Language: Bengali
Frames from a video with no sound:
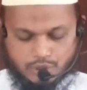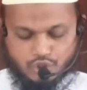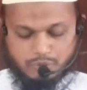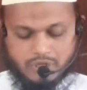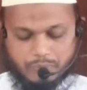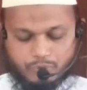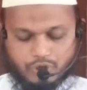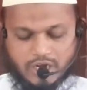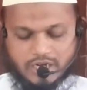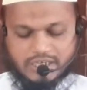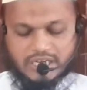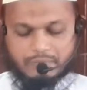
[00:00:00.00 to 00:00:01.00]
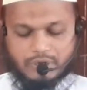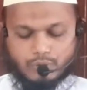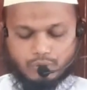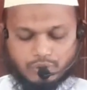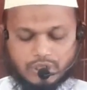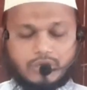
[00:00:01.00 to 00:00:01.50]
জুলুমের প্রকারটা আমরা
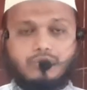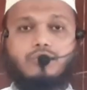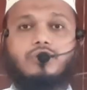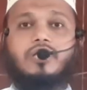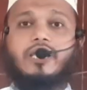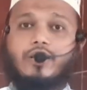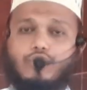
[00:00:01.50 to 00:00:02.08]
উল্লেখ করলে